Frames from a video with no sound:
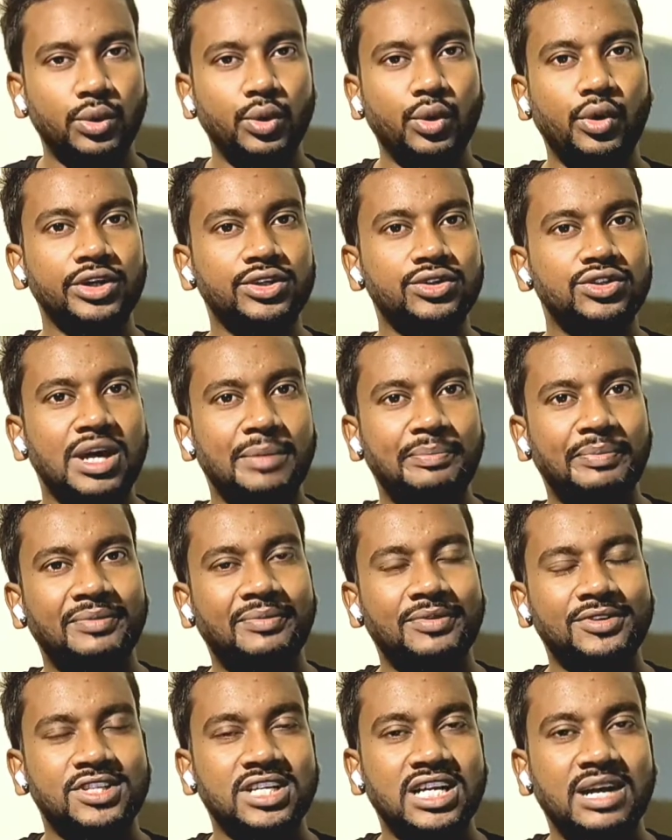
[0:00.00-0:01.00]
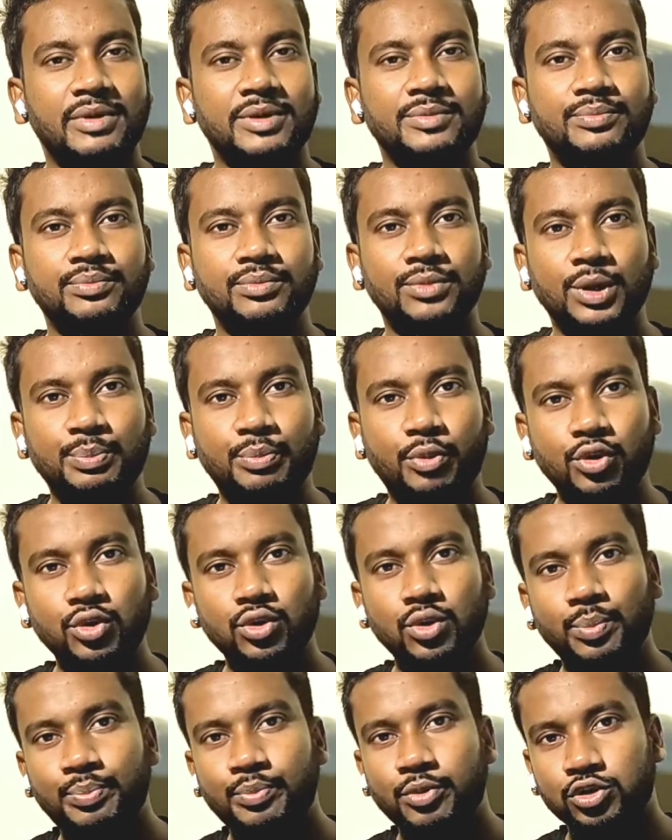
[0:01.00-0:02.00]
ঢুকে যদি আপনার পেজ থেকে আমার
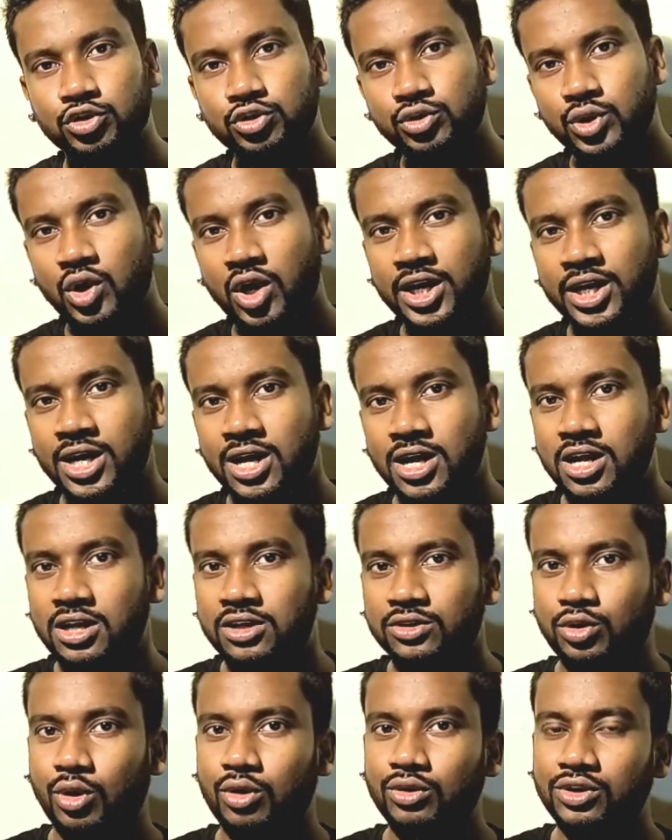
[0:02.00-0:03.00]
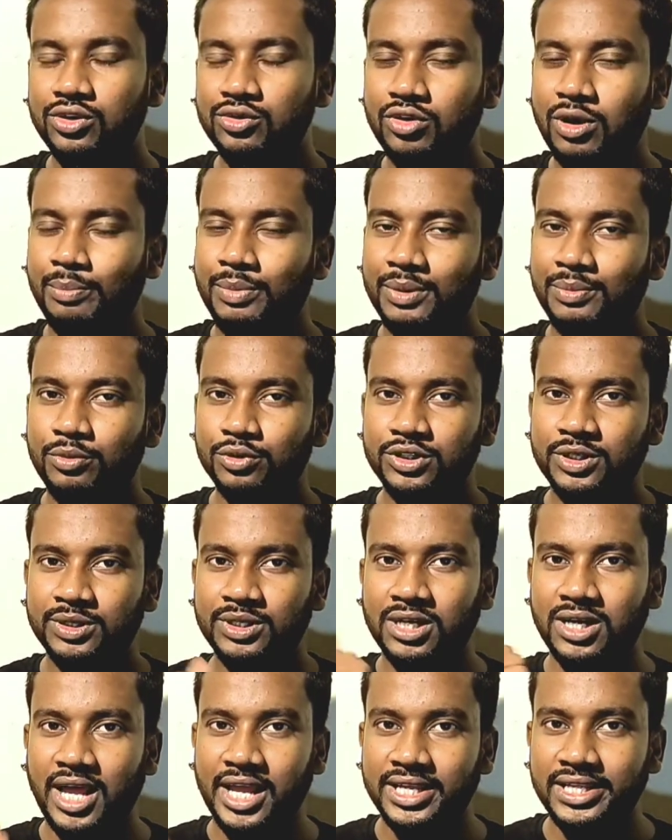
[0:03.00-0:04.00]
পণ্য পছন্দ হয় তখন কিন্তু আপনার
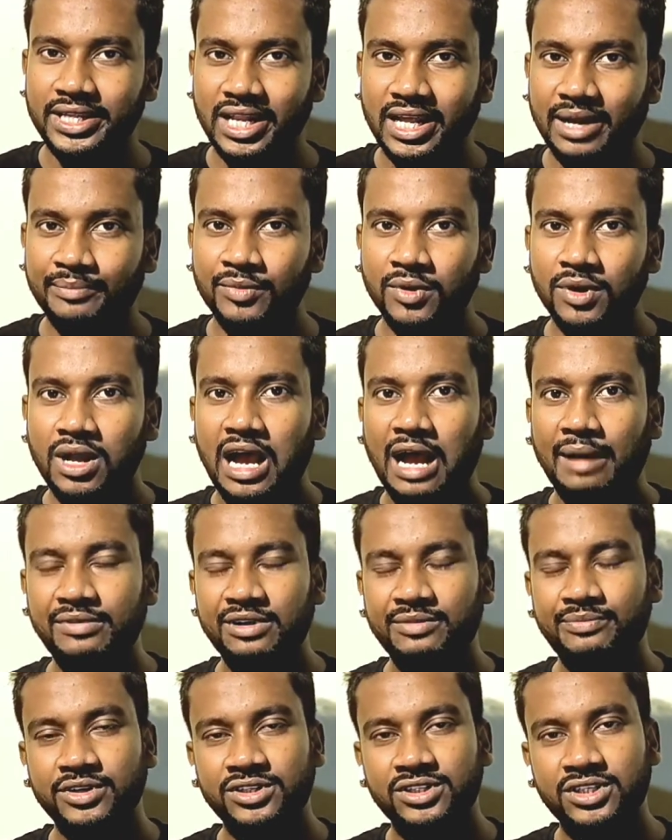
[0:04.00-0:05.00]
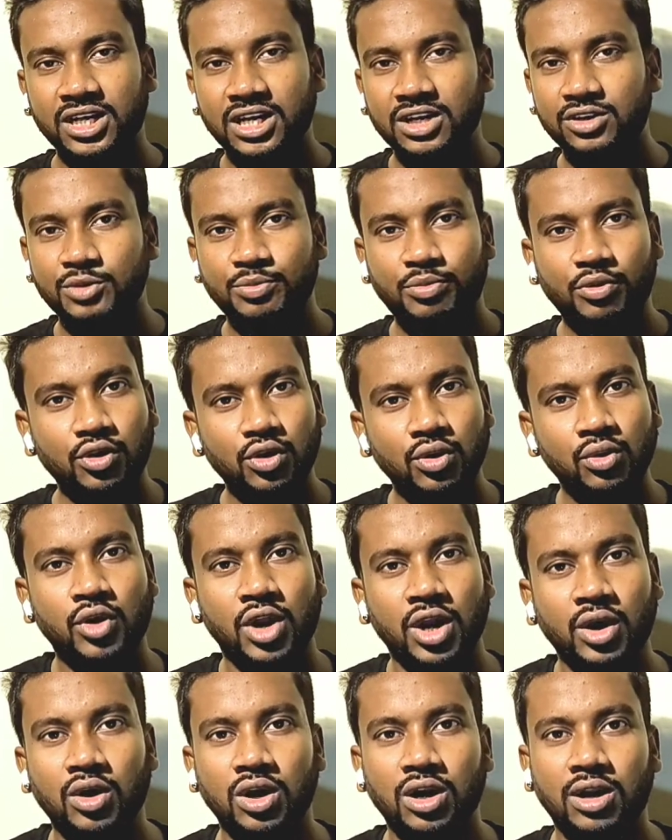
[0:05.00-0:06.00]
প্রজেক্টে লাইক দিলাম আপনার পেজ থেকে কিন্তু পণ্য
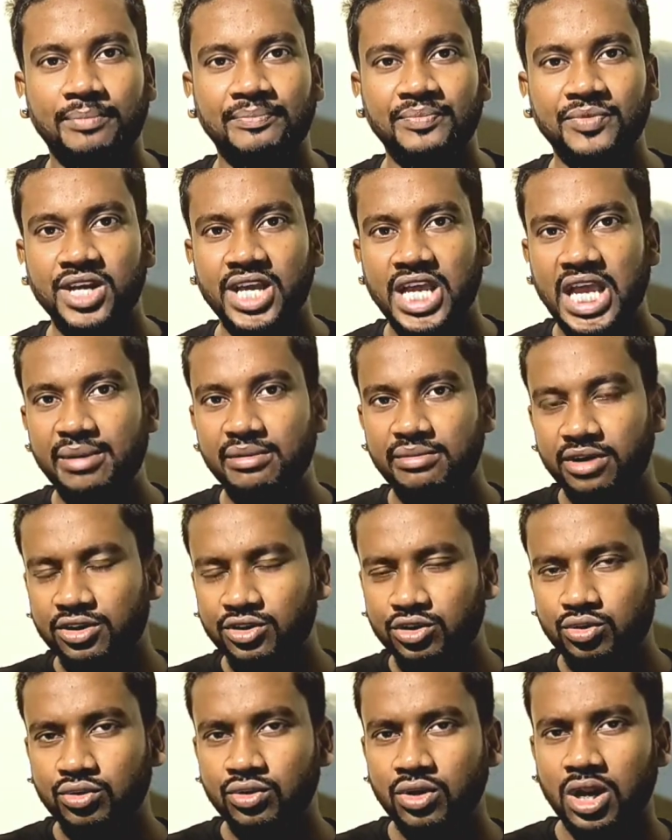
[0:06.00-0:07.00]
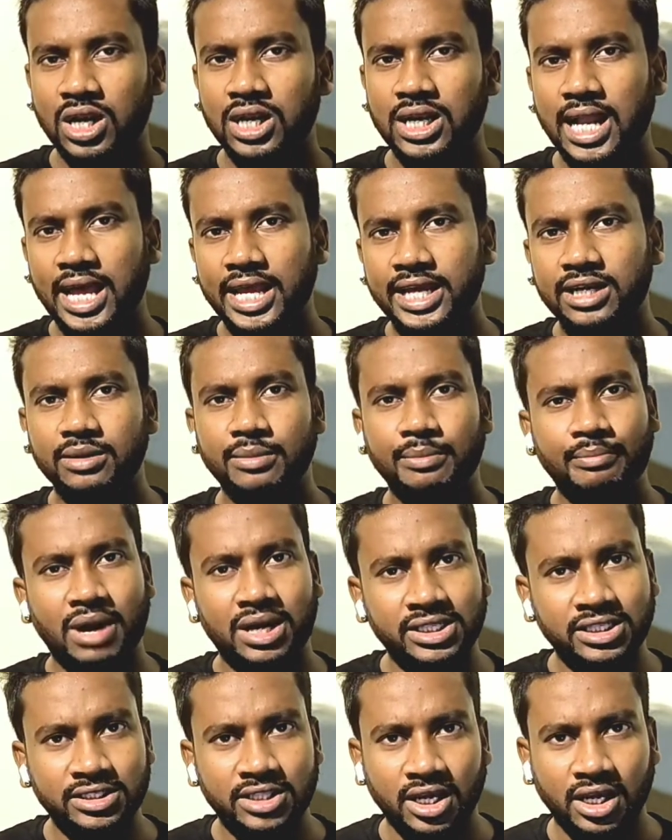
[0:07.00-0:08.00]
ক্রয় করলাম এভাবে কিন্তু লাইক
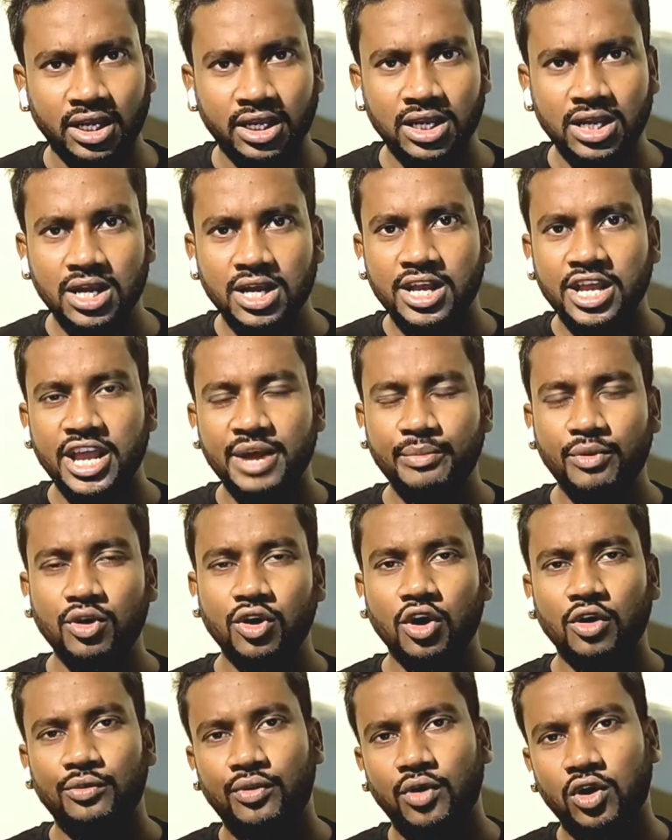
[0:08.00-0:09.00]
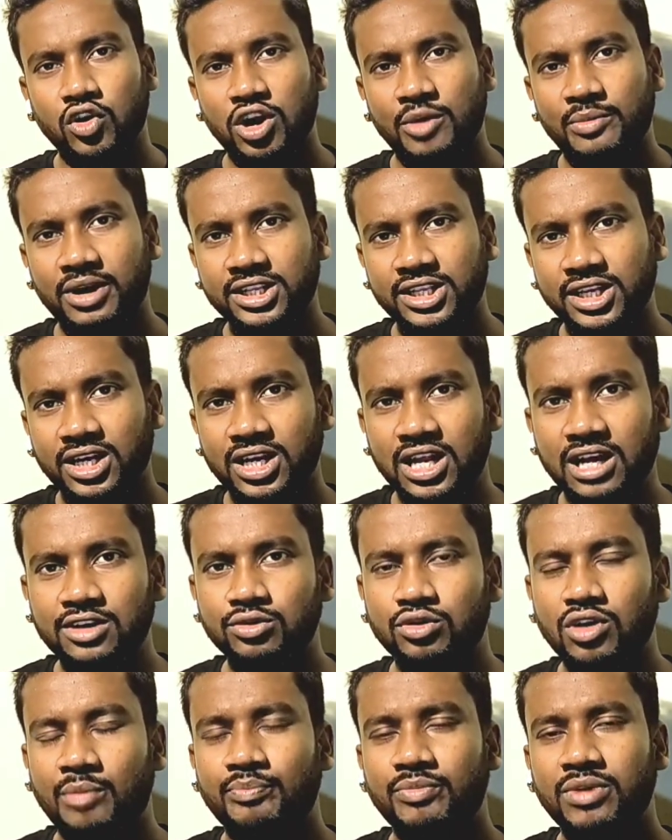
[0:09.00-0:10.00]
বাড়তে থাকে এবং ফলোয়ার বাড়তে গেলে
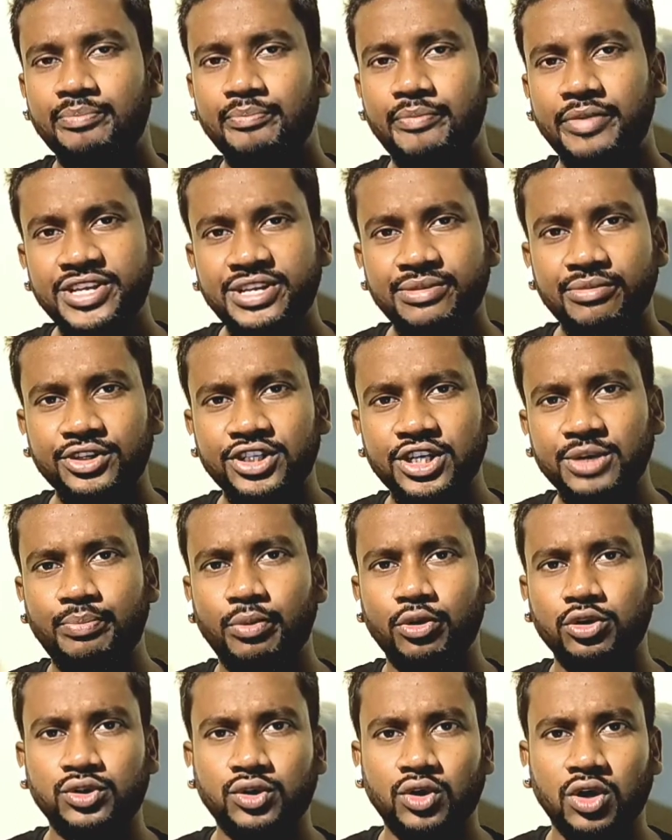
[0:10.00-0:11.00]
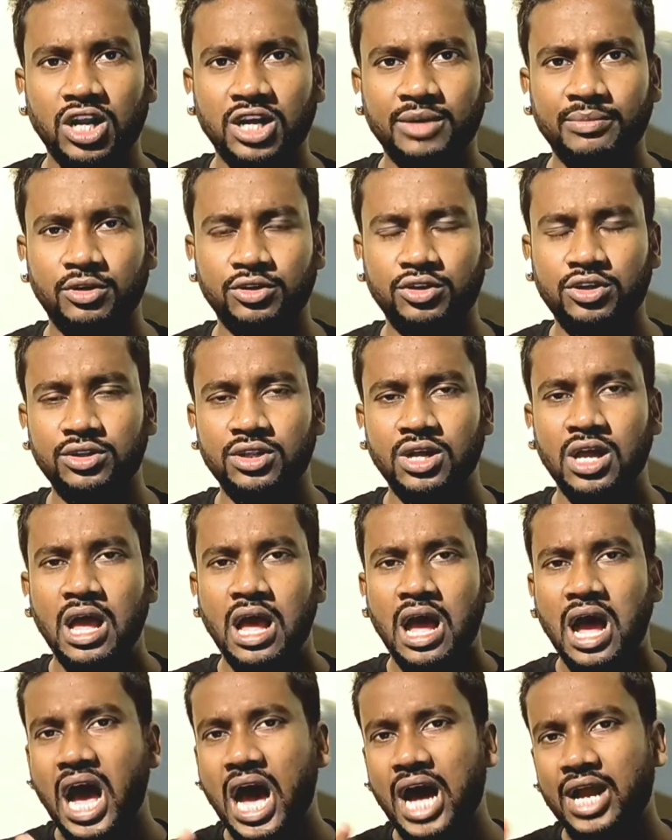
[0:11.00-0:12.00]
কিন্তু আপনার বেশি বেশি পোস্ট করা লাগবে অর্থাৎ
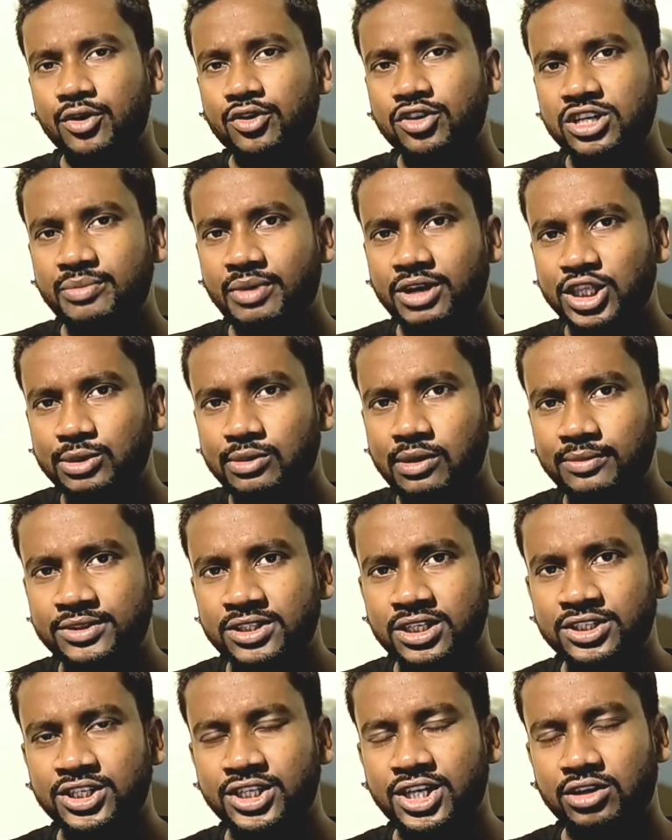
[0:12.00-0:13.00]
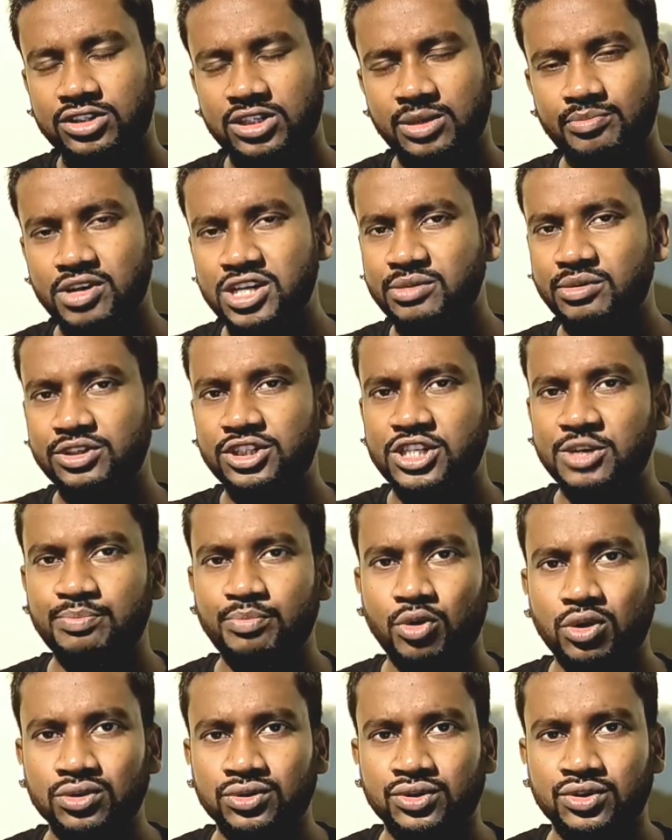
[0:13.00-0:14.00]
আর একটি মাধ্যম আছে সেটা হচ্ছে বেশি বেশি
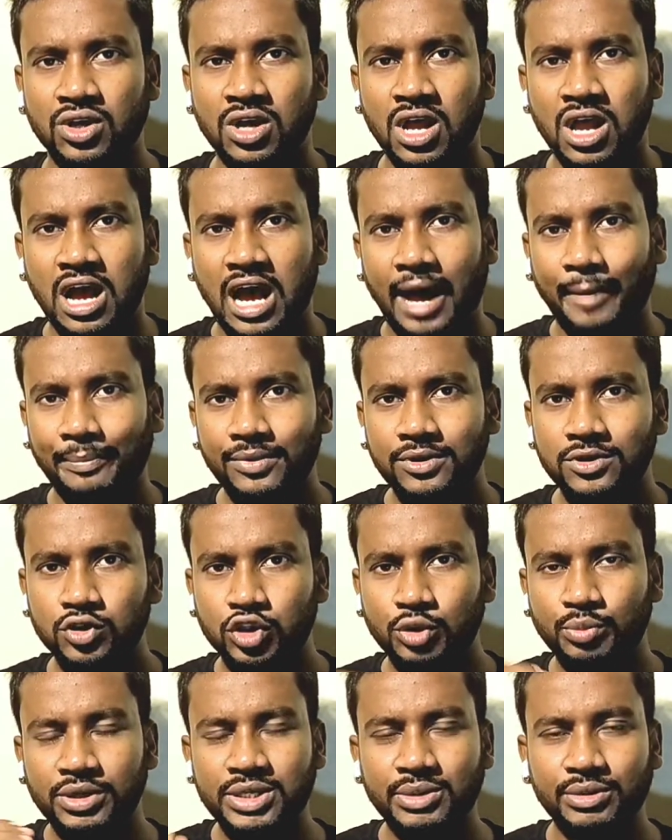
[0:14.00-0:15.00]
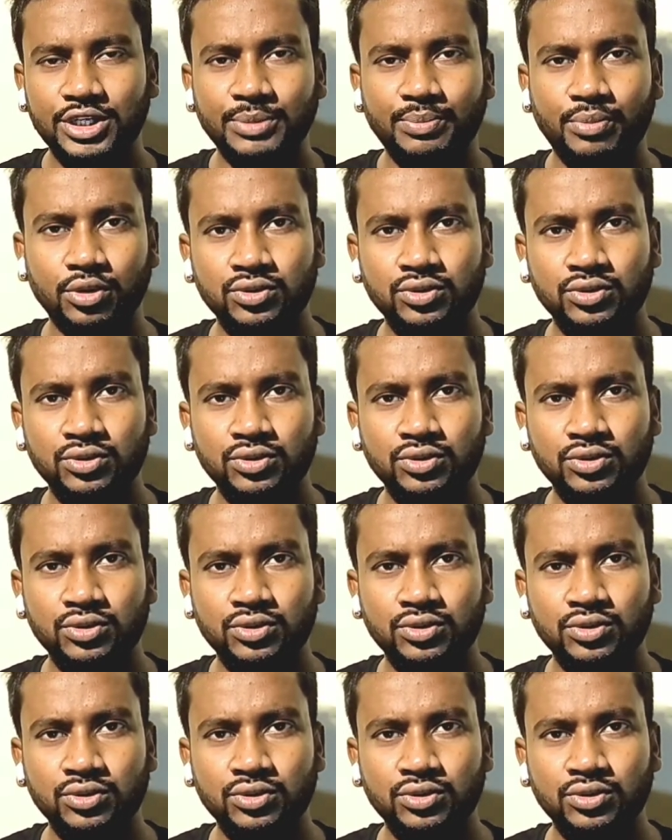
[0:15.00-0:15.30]
পোস্ট আপনি যত বেশি বেশি